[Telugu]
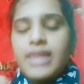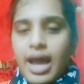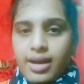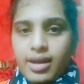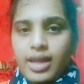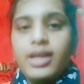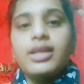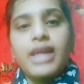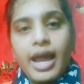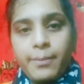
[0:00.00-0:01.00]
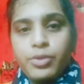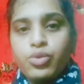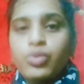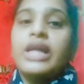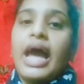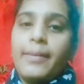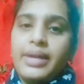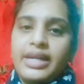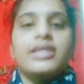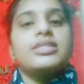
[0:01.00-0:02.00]
దాన్ని టైప్ టూ
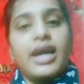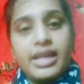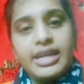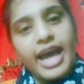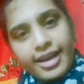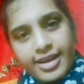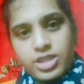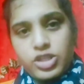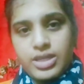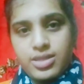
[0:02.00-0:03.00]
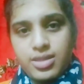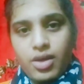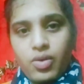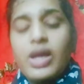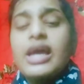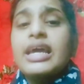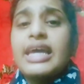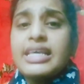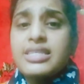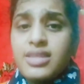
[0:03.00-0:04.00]
డయాబెటీస్ అని డయాగ్నైజ్ చేస్తారు
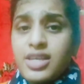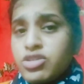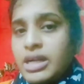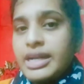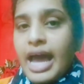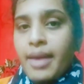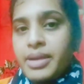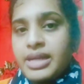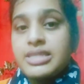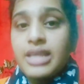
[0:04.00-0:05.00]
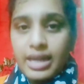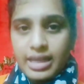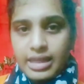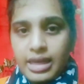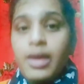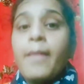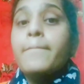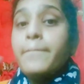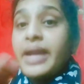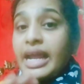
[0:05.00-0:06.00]
గెస్టేషనల్ డయాబెటీస్ అనేది
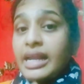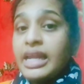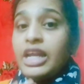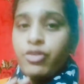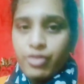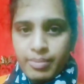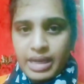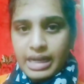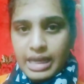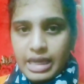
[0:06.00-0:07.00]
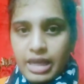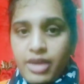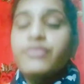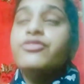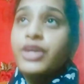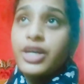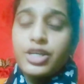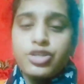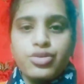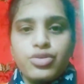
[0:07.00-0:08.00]
ప్రెగ్నెంట్ విమెన్కి
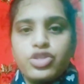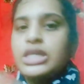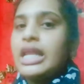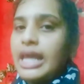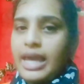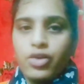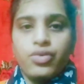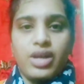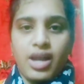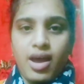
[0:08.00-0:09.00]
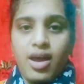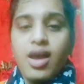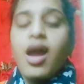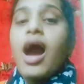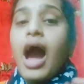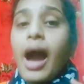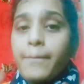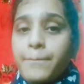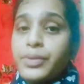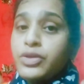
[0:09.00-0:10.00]
ఫస్ట్ నుంచి లేకుండా
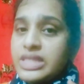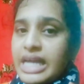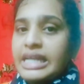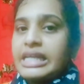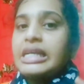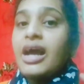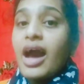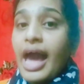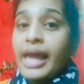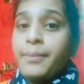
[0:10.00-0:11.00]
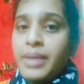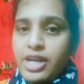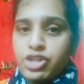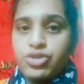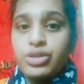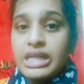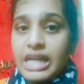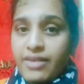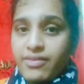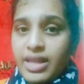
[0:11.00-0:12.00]
అప్పుడు సడన్గా హై బ్లడ్
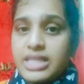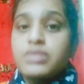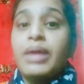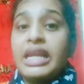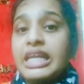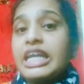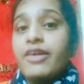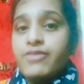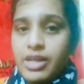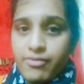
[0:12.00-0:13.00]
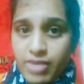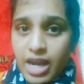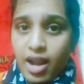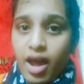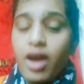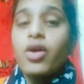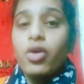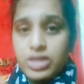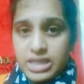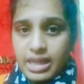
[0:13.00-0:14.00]
షుగర్ లెవెల్స్ మెయింటైన్ అవ్వడం వల్ల
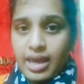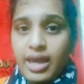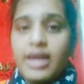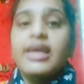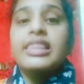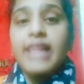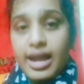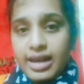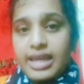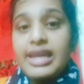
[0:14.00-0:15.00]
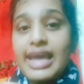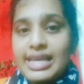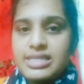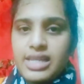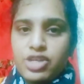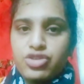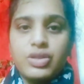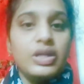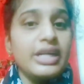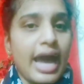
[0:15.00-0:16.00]
వస్తే దాన్ని
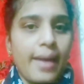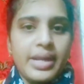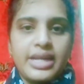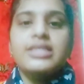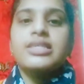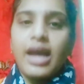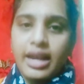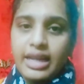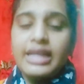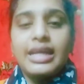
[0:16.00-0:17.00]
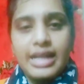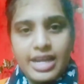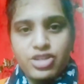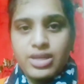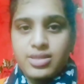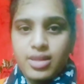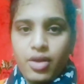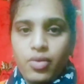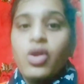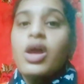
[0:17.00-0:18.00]
గెస్టేషనల్ డయాబెటీస్ అని డిక్లేర్
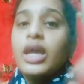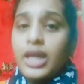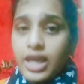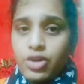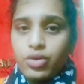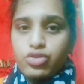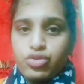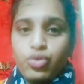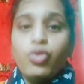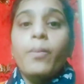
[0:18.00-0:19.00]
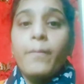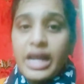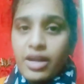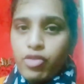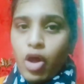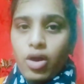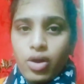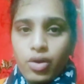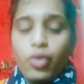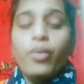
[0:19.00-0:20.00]
చేస్తారు ఈరోజు మన
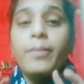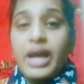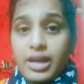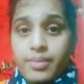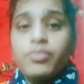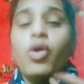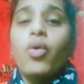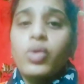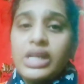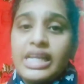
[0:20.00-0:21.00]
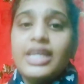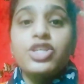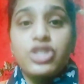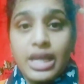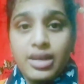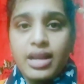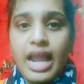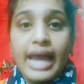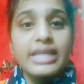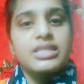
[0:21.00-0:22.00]
బ్లాగ్లో మనం ఓన్లీ
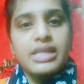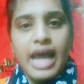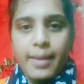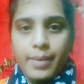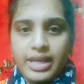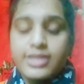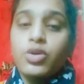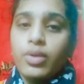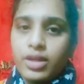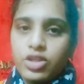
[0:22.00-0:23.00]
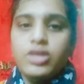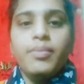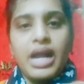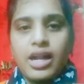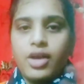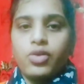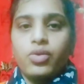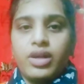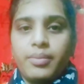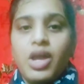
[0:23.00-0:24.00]
జనరలైజ్డ్ డయాబెటీస్ గురించి
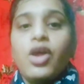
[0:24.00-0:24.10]
మాట్లాడుకుంటాం